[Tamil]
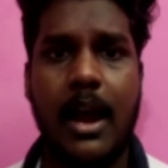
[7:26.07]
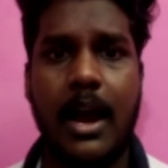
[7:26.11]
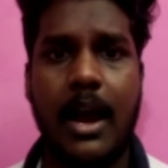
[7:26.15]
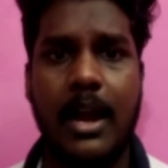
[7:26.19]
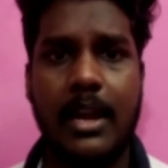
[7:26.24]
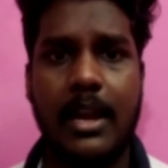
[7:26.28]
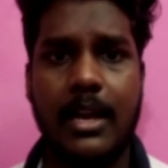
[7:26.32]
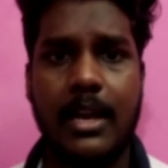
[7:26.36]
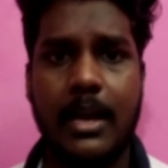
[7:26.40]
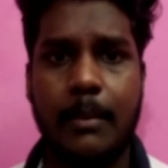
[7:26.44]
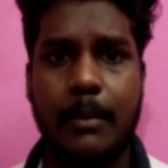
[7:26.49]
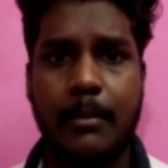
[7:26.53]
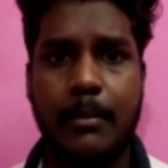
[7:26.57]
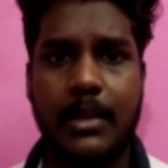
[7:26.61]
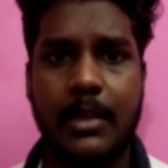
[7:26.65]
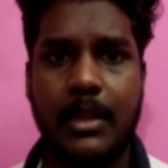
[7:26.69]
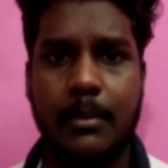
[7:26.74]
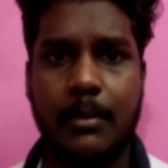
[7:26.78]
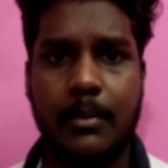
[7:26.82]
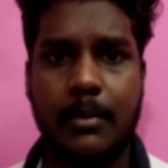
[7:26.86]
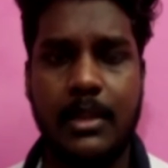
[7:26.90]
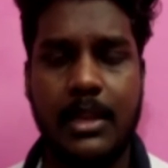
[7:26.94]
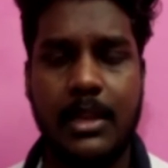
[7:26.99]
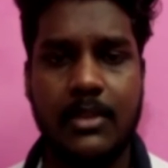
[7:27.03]
ஆளுக்கு ஐம்பது
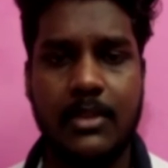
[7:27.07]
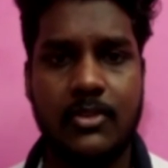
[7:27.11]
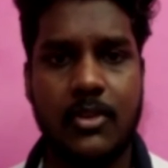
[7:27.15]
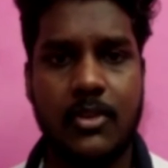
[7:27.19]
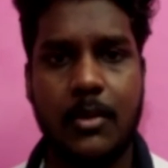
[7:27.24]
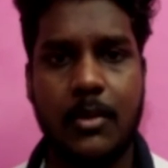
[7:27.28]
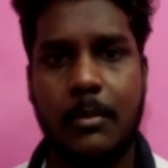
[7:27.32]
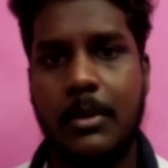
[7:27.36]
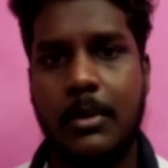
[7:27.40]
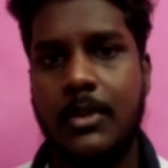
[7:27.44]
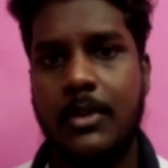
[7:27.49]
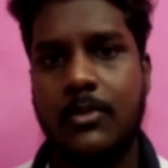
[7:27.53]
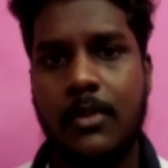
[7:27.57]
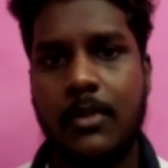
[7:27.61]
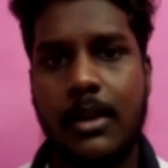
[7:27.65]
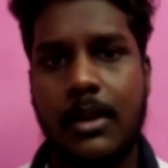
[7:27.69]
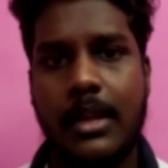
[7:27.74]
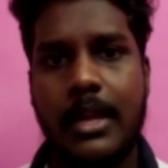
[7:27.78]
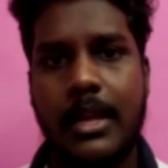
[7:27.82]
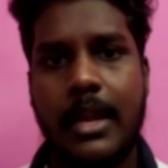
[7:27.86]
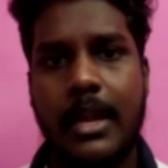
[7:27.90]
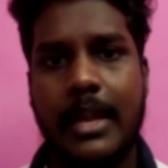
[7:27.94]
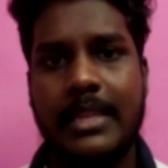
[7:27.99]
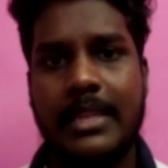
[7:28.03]
ஐம்பது லட்சம் அப்படின்னு
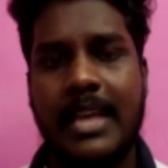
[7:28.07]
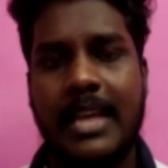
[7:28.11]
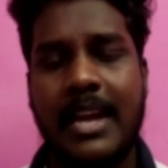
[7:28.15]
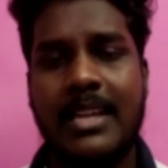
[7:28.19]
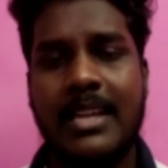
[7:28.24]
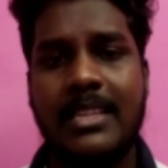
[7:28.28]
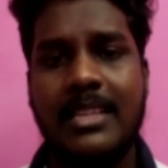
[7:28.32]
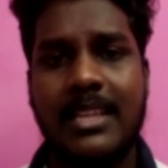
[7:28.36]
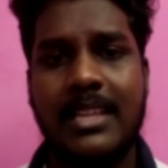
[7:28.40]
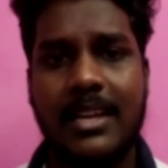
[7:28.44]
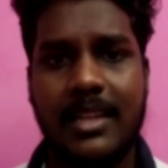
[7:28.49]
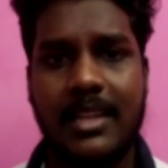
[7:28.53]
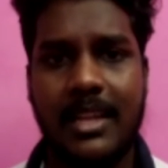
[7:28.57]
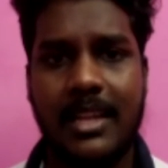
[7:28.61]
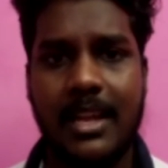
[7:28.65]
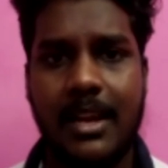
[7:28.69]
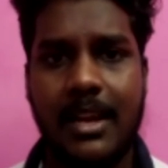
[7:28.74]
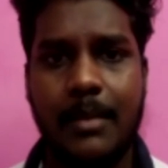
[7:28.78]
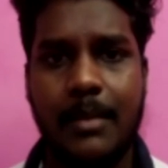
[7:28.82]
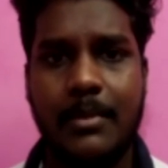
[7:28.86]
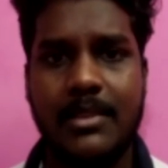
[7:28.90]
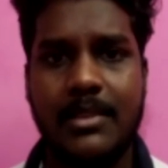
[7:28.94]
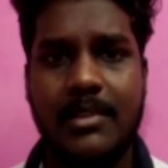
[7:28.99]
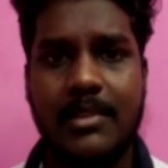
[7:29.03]
சொல்லி இந்த ஐந்து
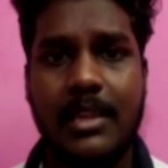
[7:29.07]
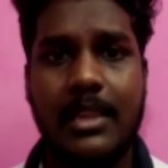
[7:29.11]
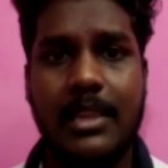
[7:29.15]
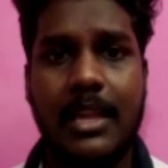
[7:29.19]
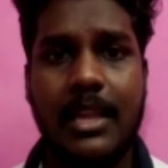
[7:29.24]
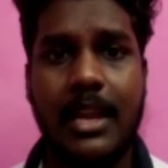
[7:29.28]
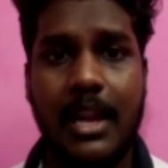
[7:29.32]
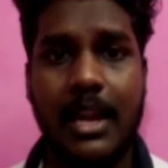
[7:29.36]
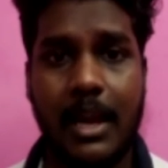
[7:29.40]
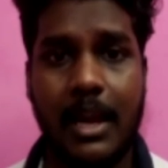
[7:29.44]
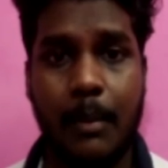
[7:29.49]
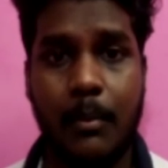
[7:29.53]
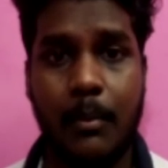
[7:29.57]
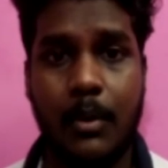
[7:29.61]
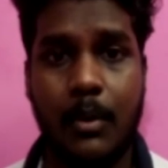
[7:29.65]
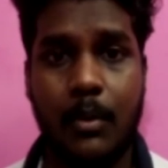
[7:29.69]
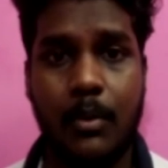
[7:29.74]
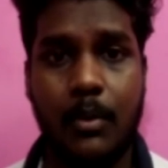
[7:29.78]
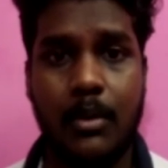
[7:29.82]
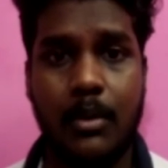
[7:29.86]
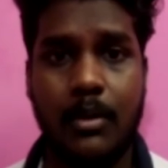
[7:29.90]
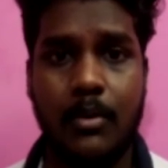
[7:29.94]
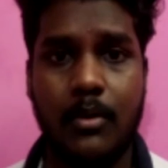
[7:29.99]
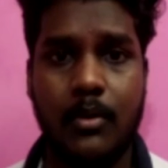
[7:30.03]
கதைகளையுமே சேர்த்து நமக்கு
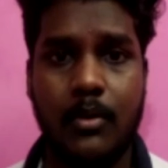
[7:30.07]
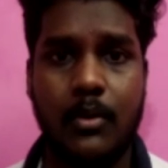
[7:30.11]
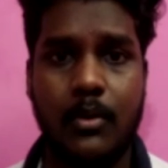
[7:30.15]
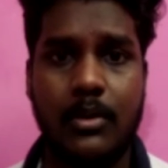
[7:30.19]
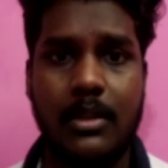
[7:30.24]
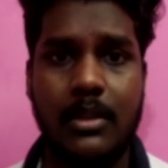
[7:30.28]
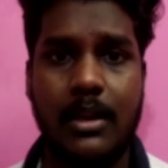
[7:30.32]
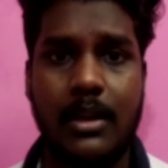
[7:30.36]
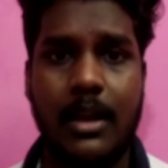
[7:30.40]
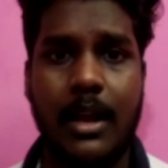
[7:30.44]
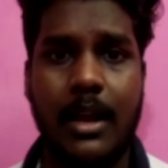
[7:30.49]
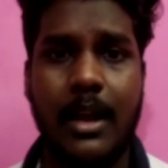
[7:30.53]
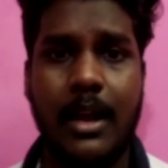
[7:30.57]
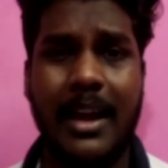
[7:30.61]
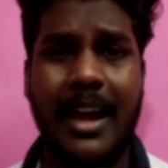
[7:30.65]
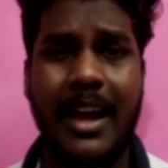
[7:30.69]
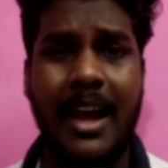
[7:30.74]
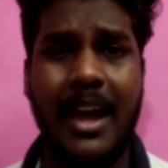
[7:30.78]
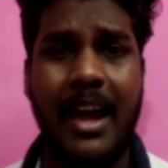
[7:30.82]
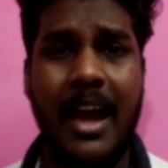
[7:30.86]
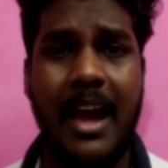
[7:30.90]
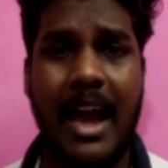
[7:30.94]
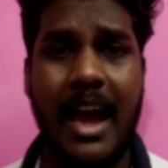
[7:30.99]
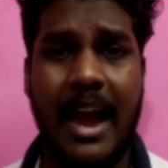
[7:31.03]
ஒரு கொடுத்துருக்காங்க
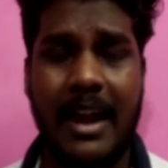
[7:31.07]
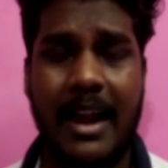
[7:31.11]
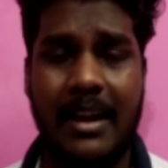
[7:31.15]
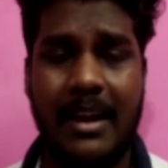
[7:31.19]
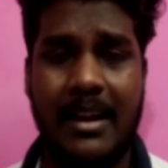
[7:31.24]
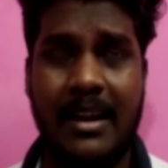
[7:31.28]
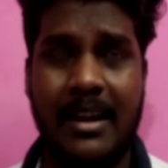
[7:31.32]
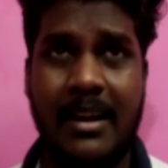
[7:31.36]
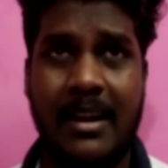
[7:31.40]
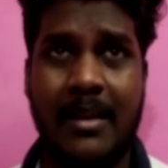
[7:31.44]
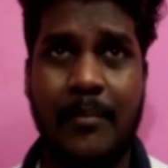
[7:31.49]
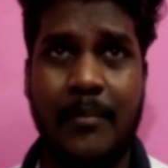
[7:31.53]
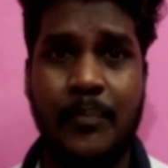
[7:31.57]
அண்ட்